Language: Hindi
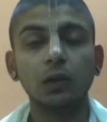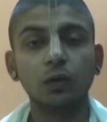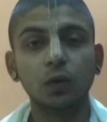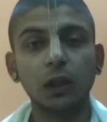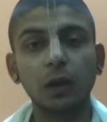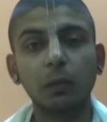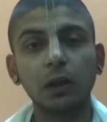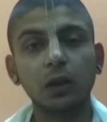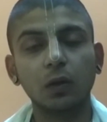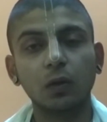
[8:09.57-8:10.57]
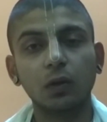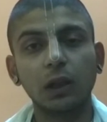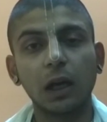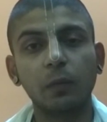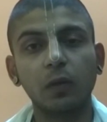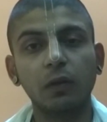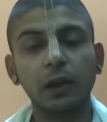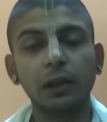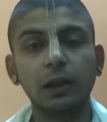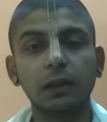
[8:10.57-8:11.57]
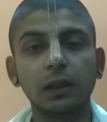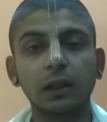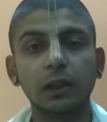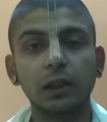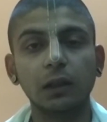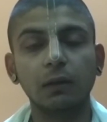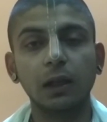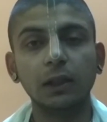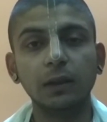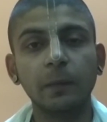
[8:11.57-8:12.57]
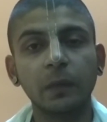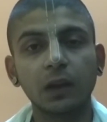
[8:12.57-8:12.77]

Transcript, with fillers: जुगल मंत्र को जाप वेद रसिकन की वाणी